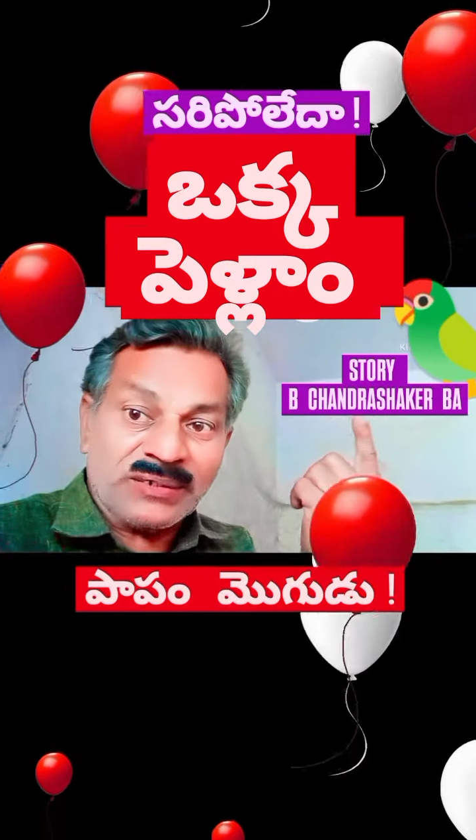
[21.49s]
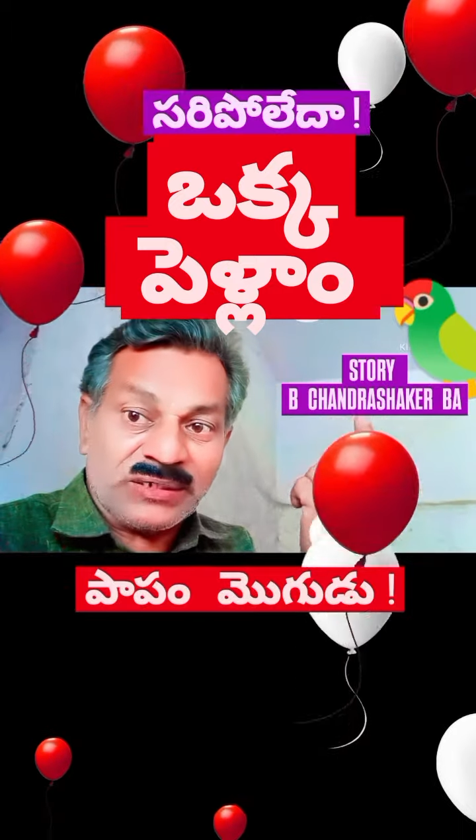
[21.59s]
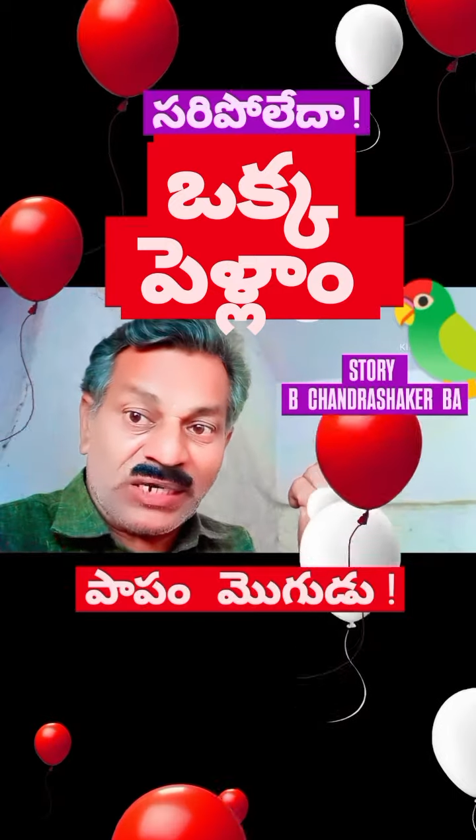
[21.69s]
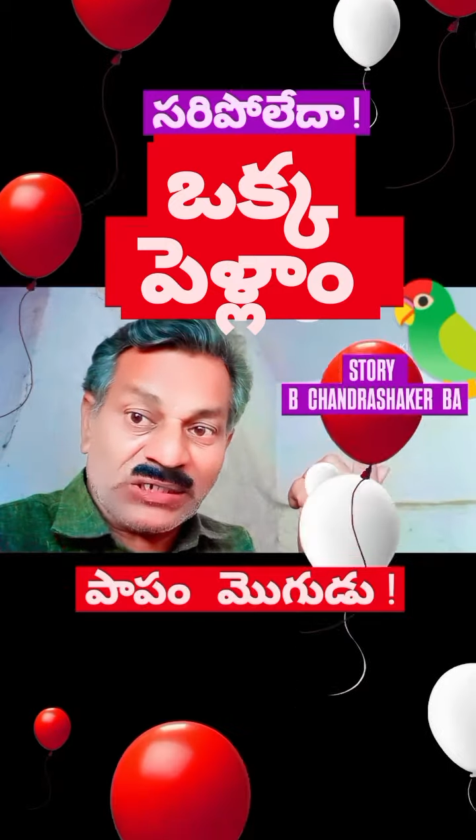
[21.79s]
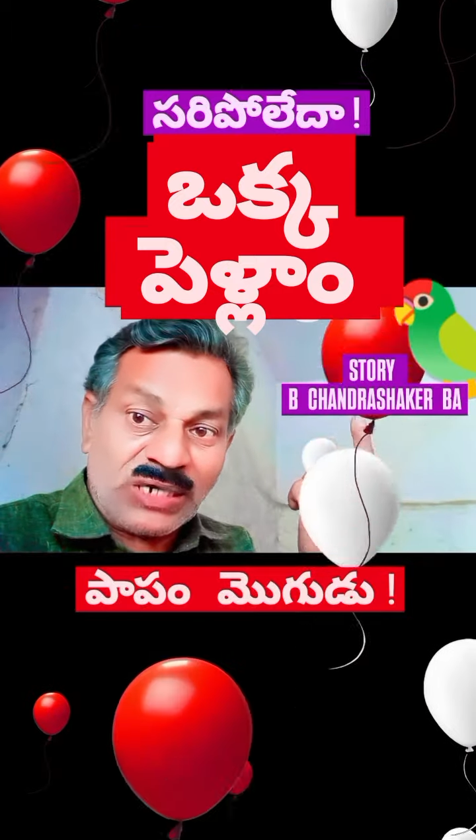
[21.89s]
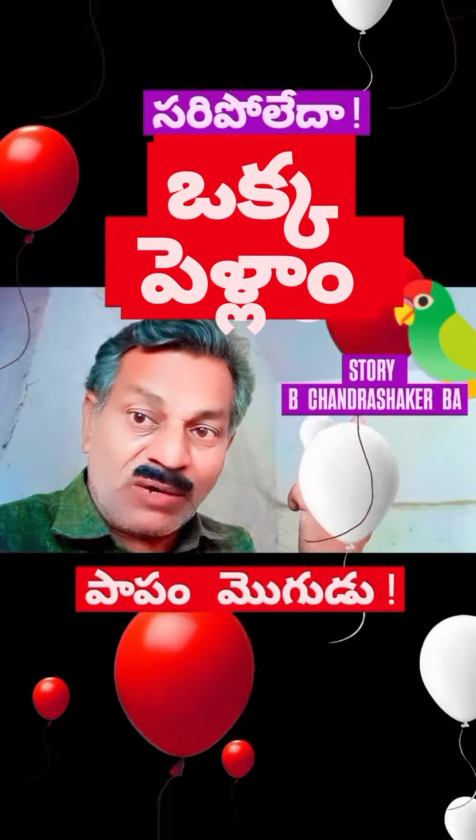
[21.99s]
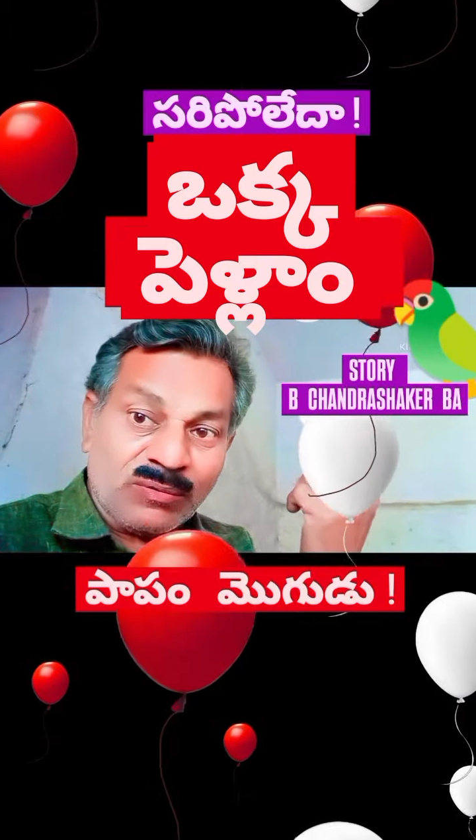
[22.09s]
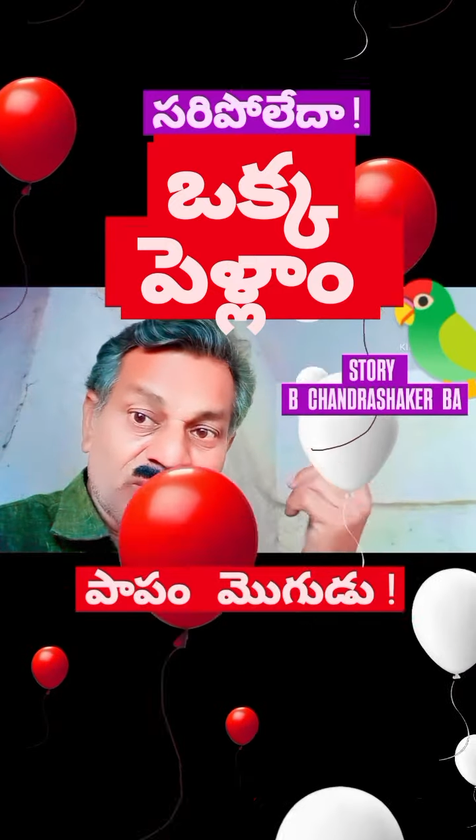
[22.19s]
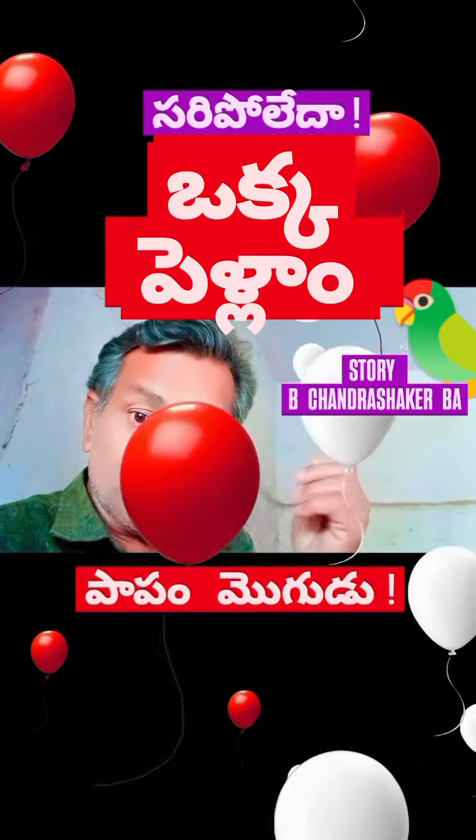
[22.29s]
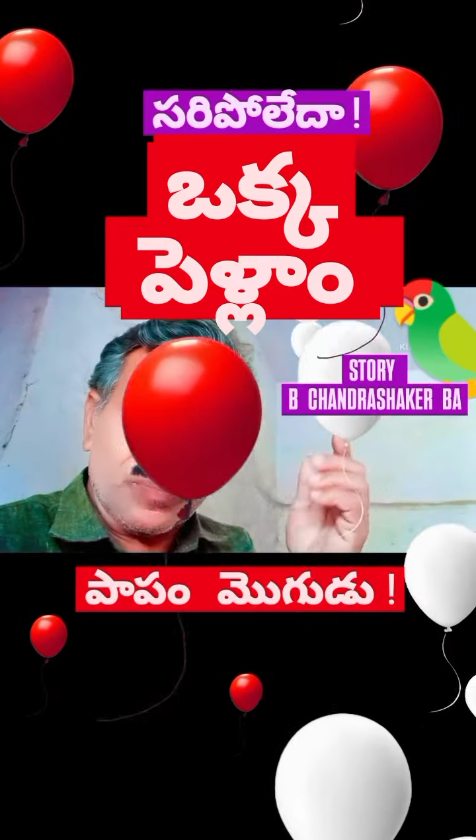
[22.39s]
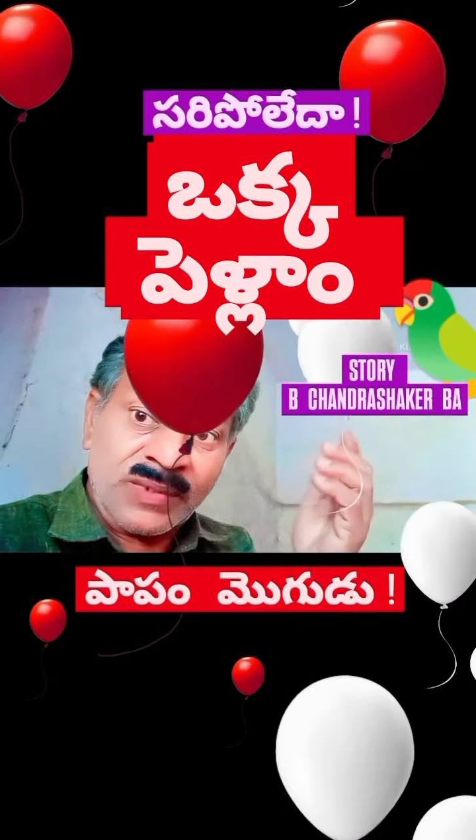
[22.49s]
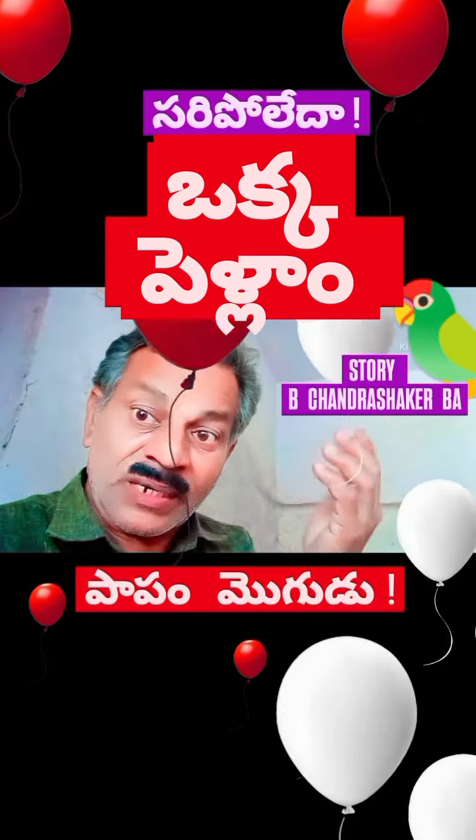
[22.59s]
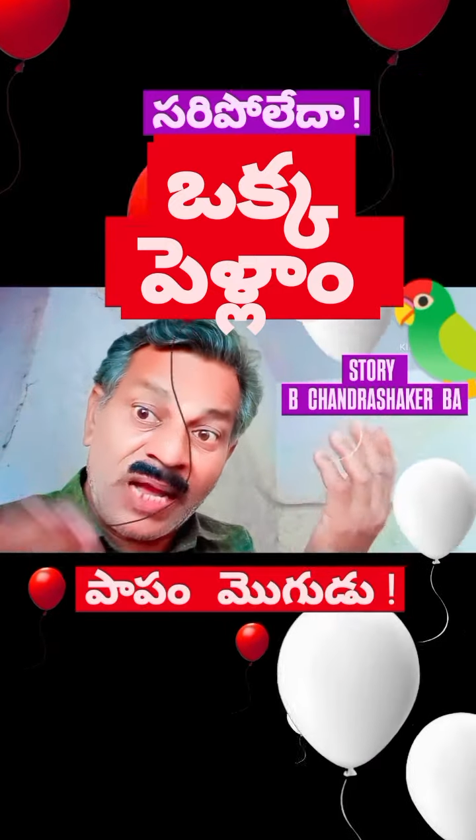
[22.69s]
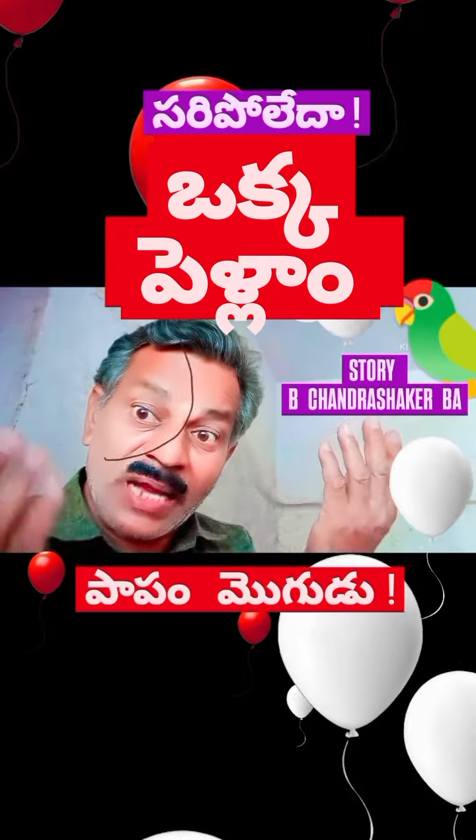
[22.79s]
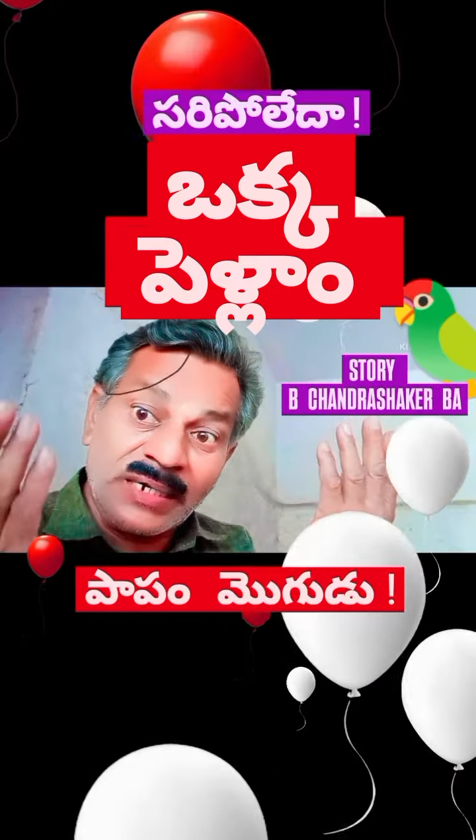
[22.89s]
పంచేశావు
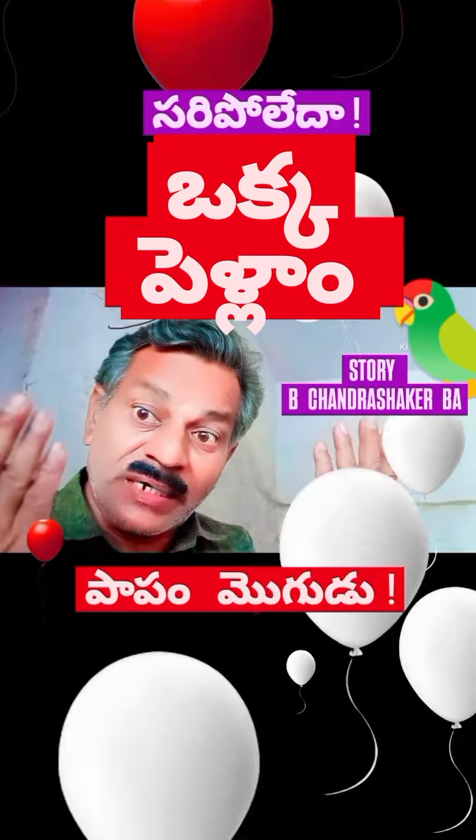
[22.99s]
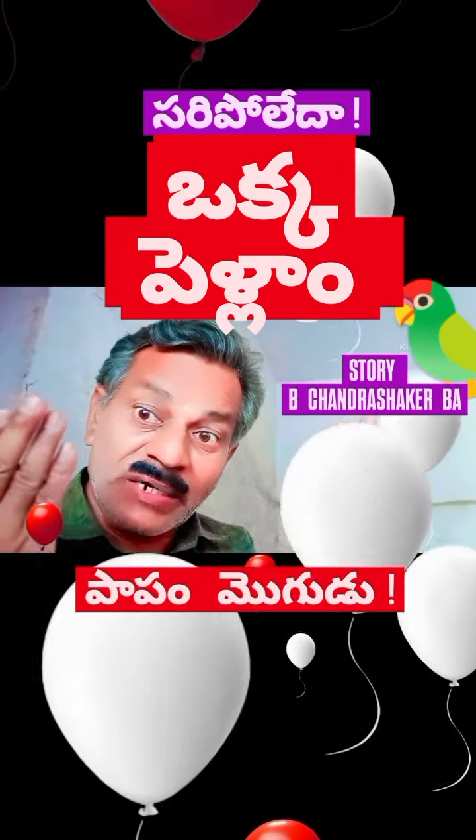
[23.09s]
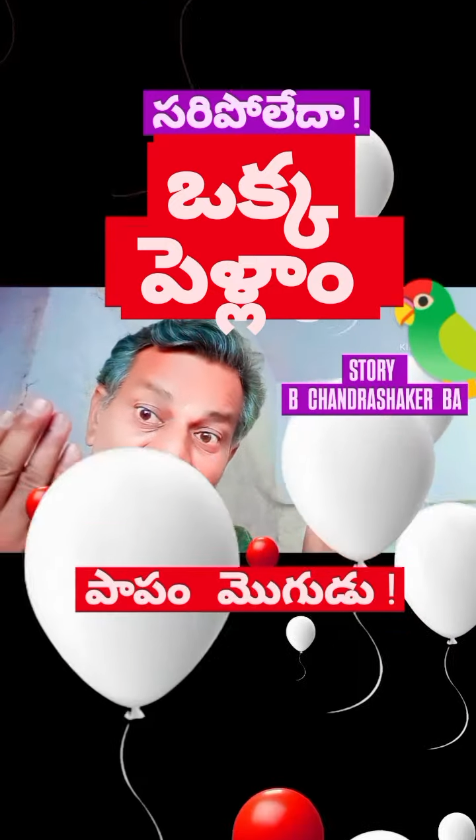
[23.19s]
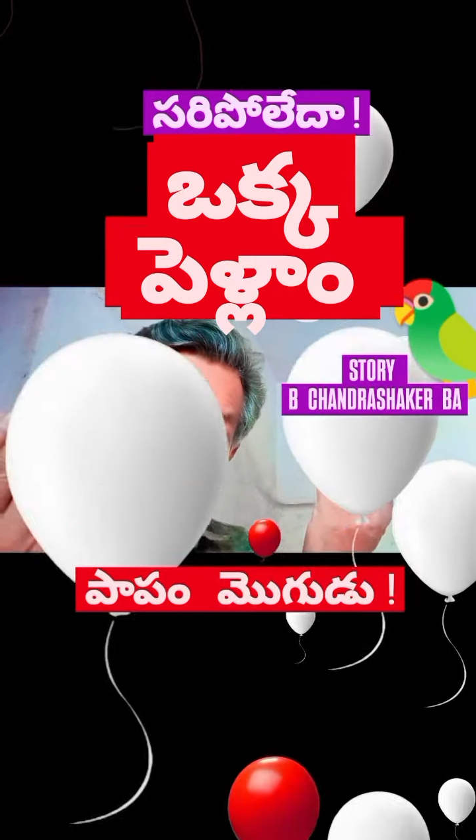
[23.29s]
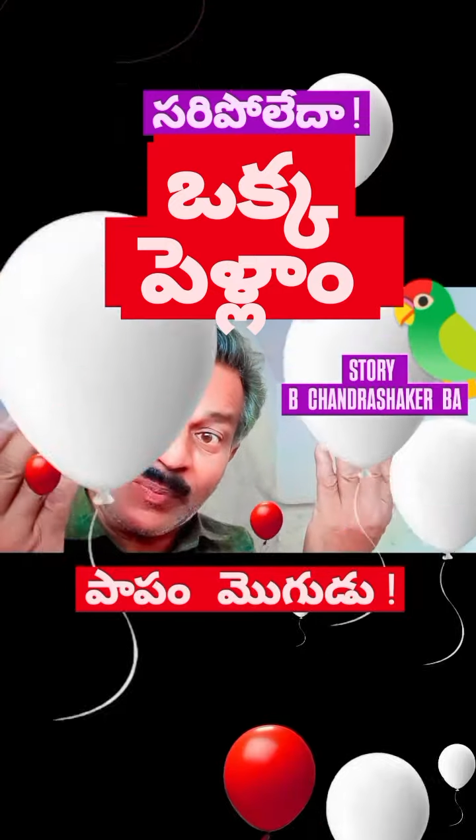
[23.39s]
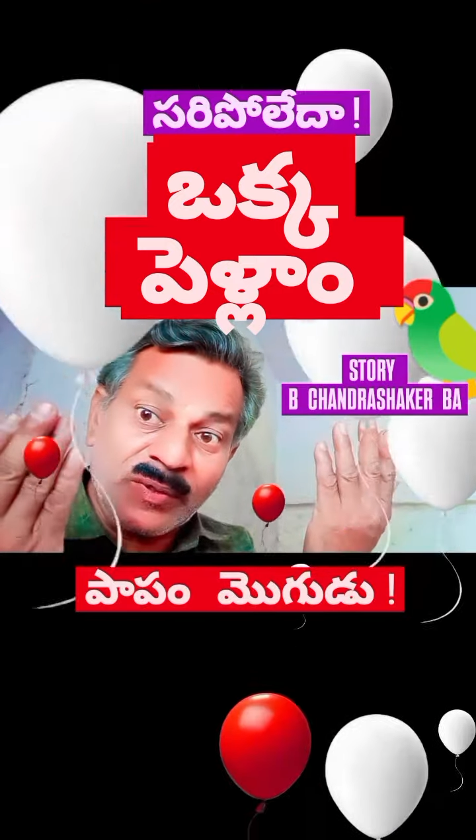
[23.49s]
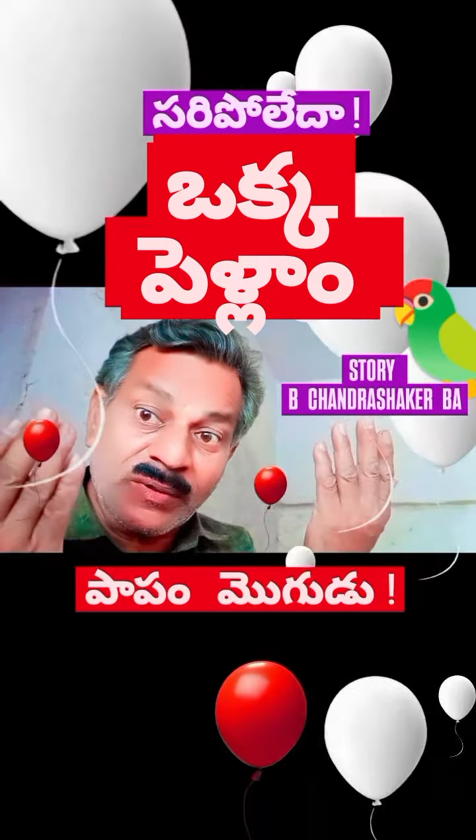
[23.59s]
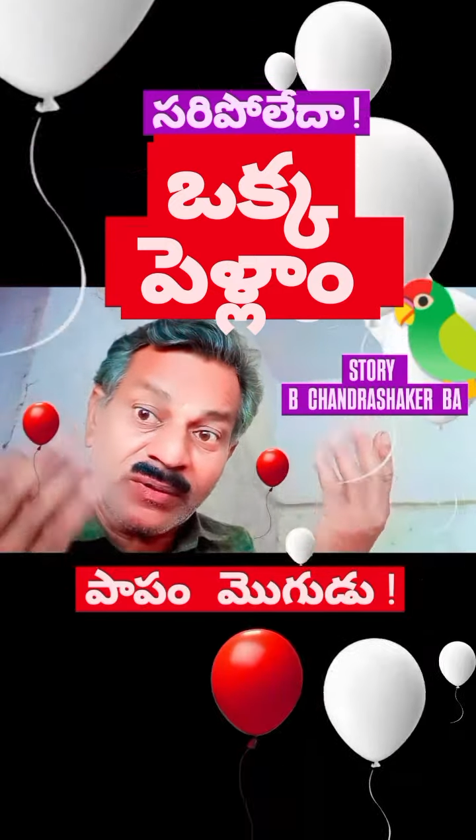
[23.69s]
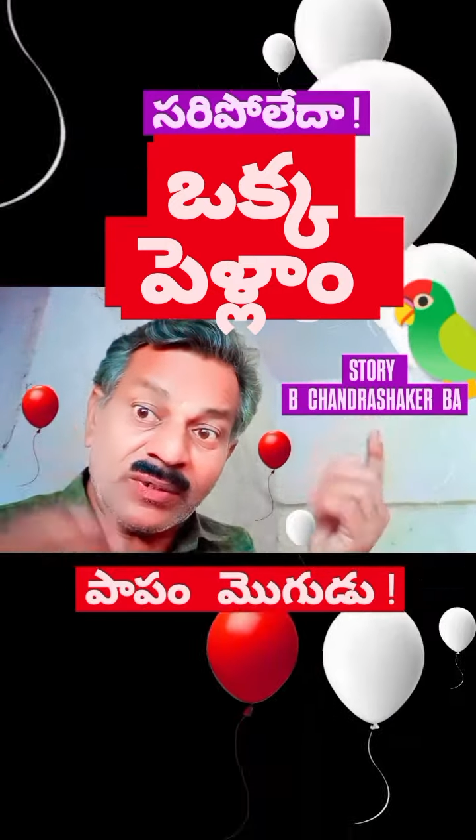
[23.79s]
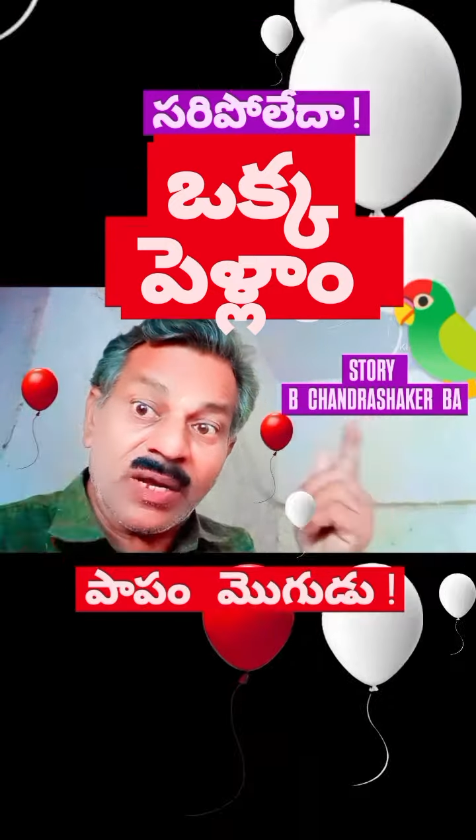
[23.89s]
కానీ నీవిప్పుడు